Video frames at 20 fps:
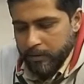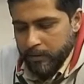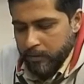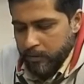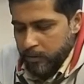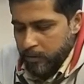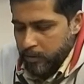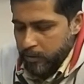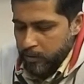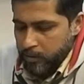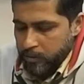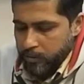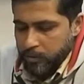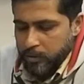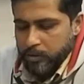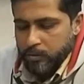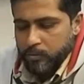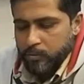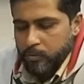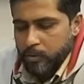हैं
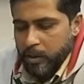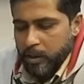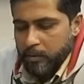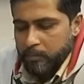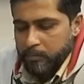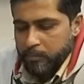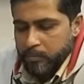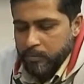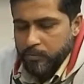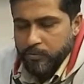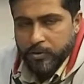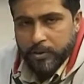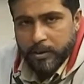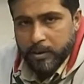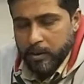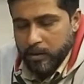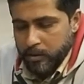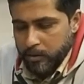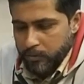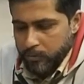जिसको आप
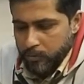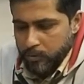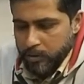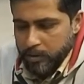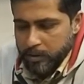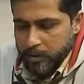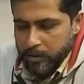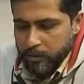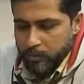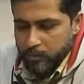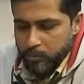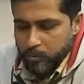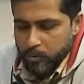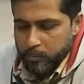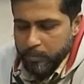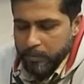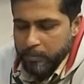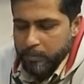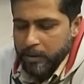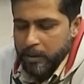सिंगल कंट्रोलर के तौर
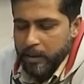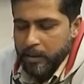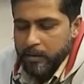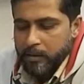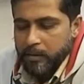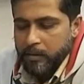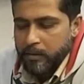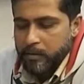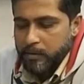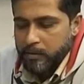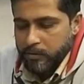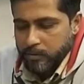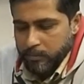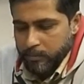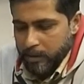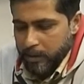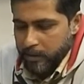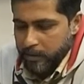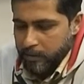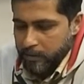पर बनाकर
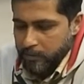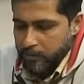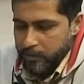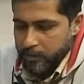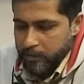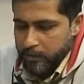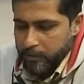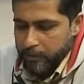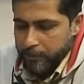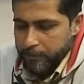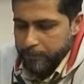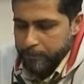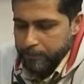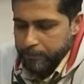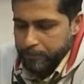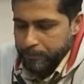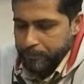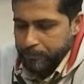इस्तेमाल कर सकते हैं